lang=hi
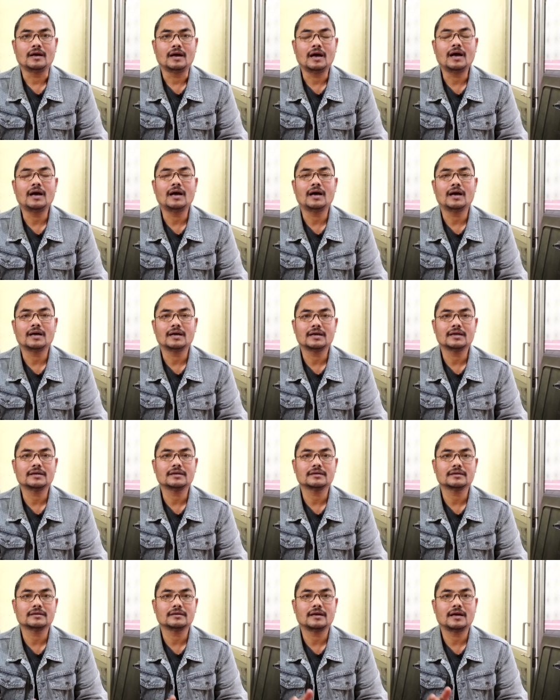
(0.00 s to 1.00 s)
हाँ
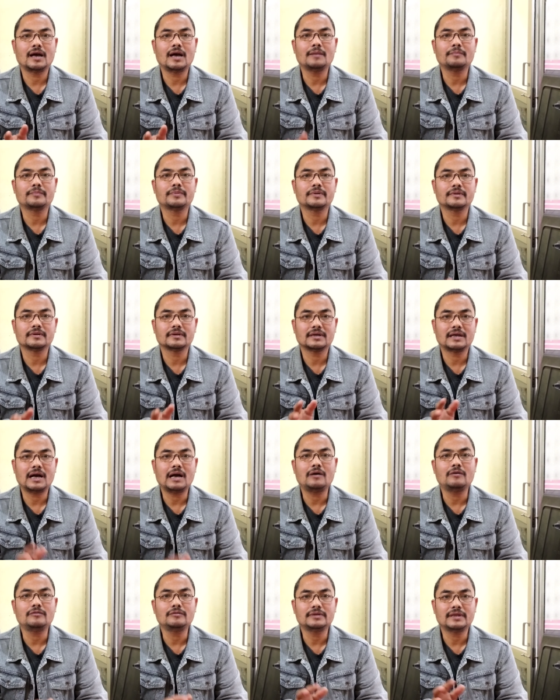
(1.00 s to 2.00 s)
अगर आप
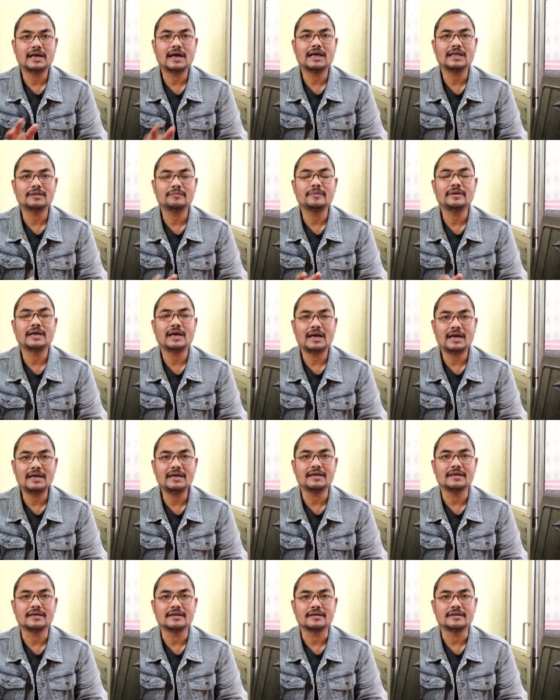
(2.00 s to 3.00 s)
गांव देहात में
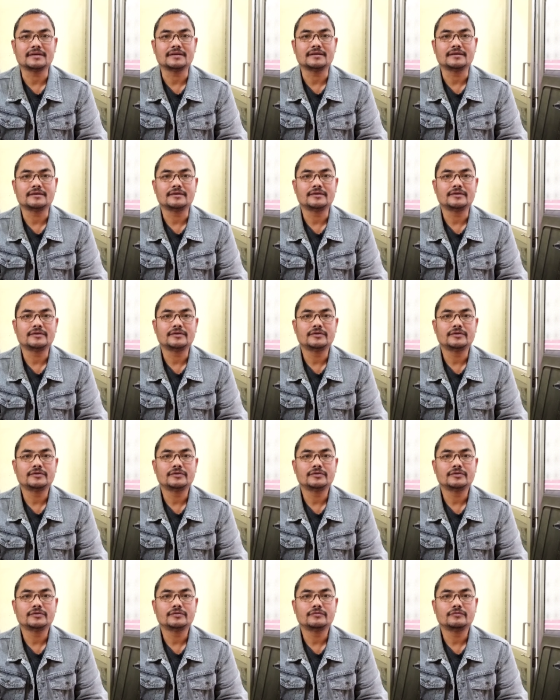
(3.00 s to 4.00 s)
हैं
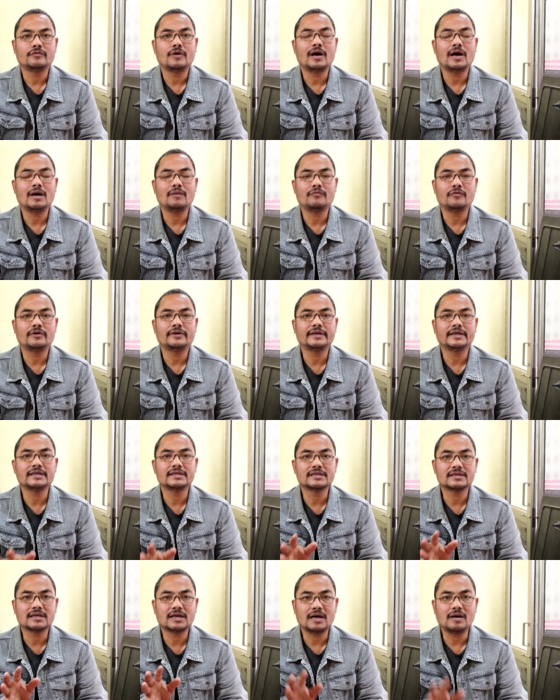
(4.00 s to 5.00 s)
वहाँ
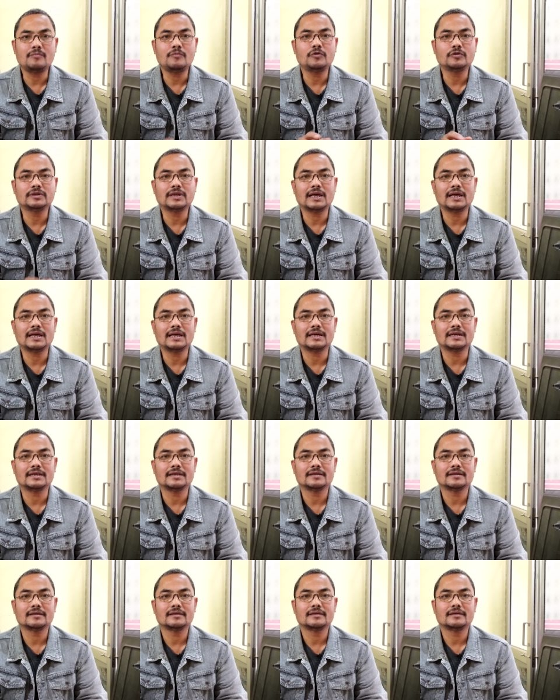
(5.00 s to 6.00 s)
वोल्टेज कम होता है
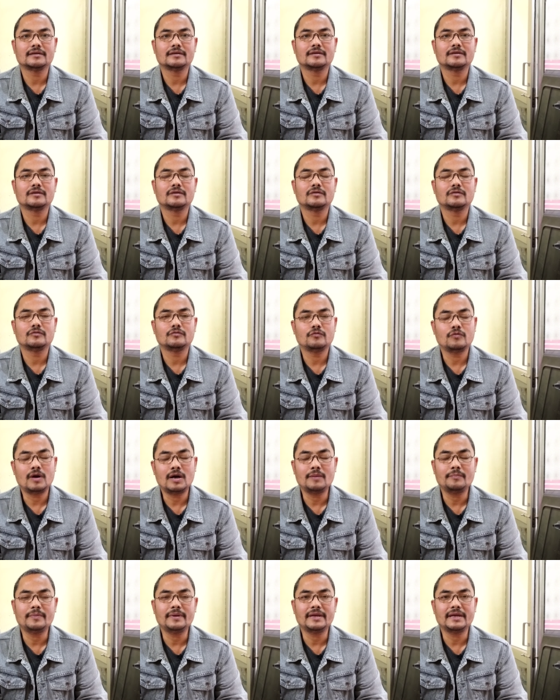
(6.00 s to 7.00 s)

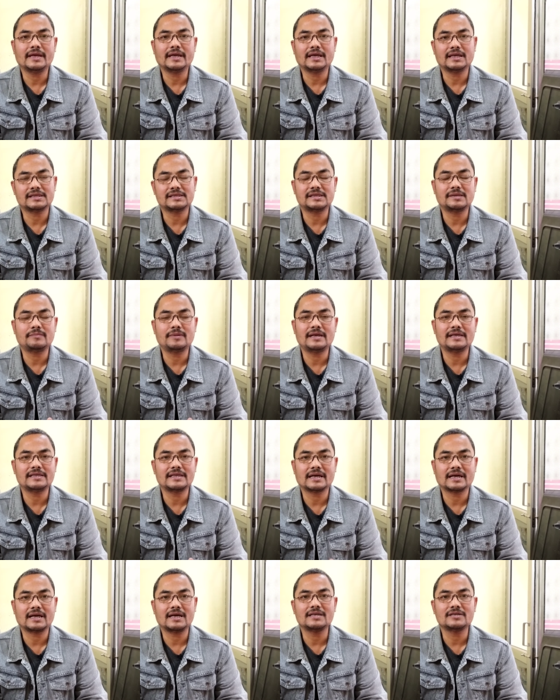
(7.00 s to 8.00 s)
वहाँ पे एक
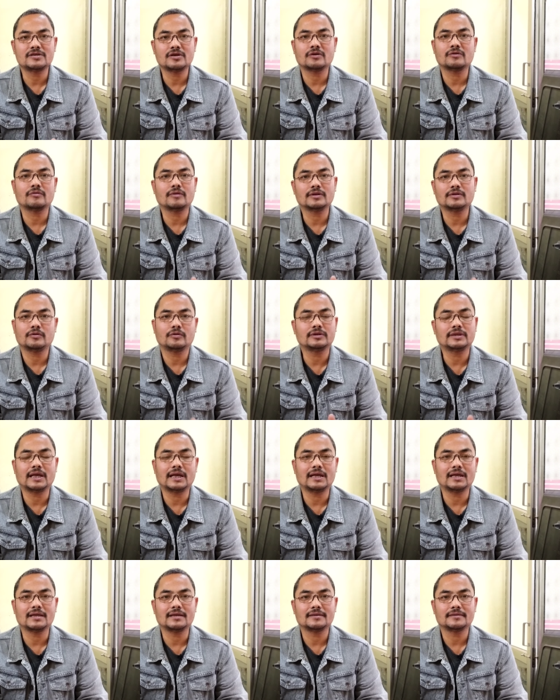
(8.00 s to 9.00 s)
स्टेबलाइज़र का ज़रूरत होता
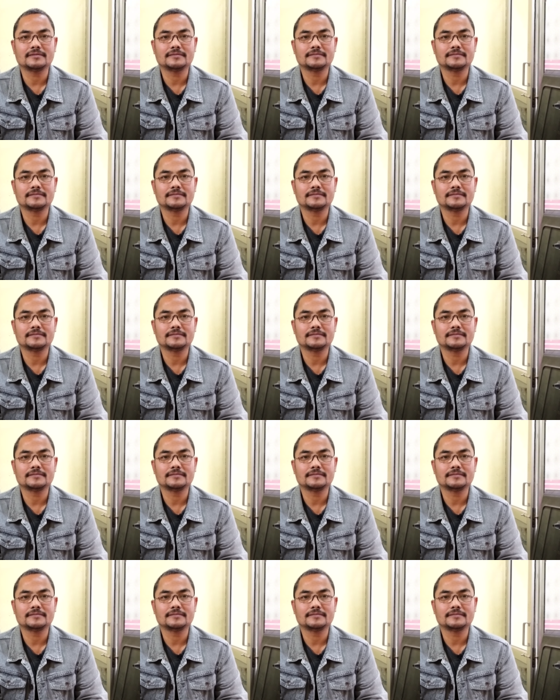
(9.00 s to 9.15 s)
है